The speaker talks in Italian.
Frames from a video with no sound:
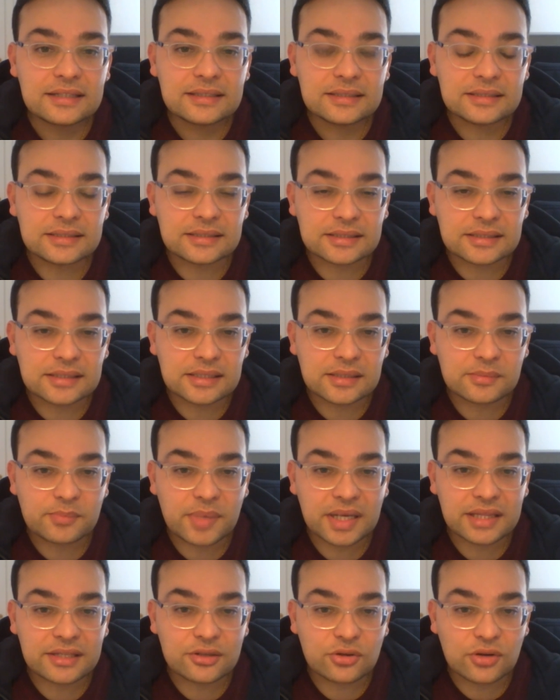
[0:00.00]
eh, in
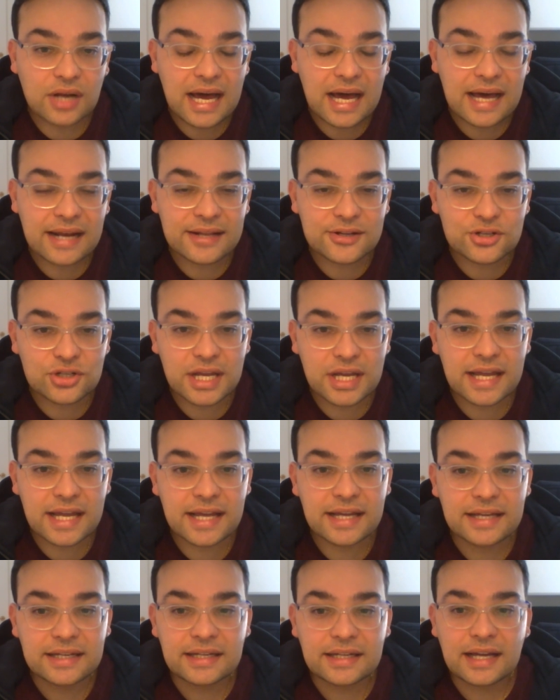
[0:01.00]
particolare
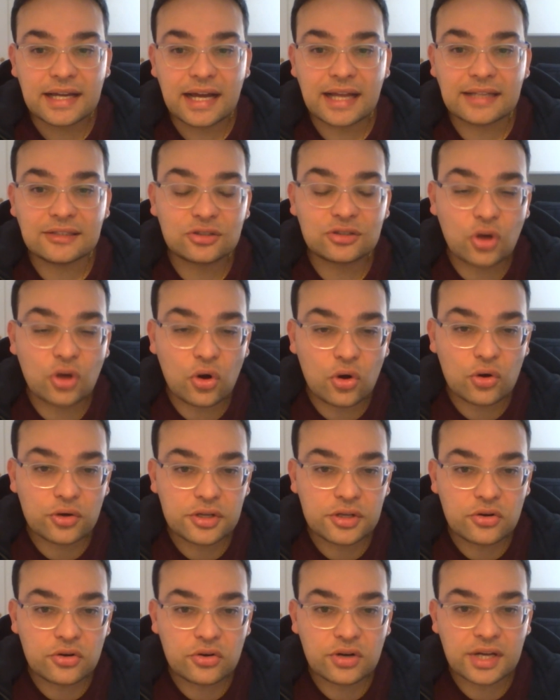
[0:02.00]
c'è
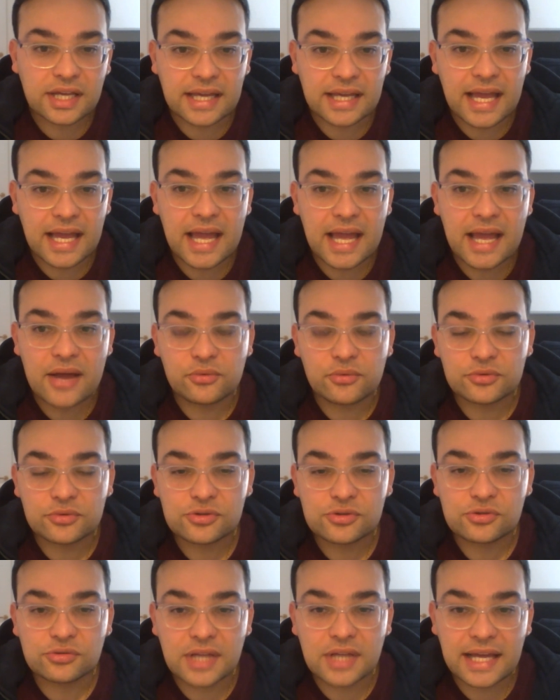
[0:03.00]
Antonio che è uno
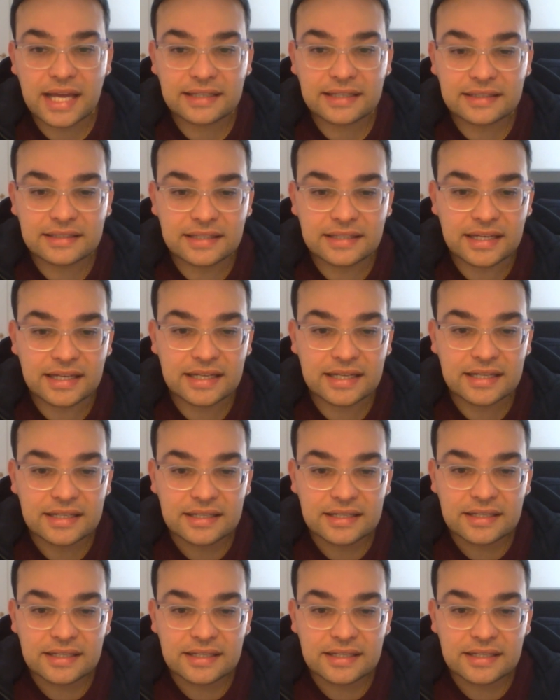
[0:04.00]
studente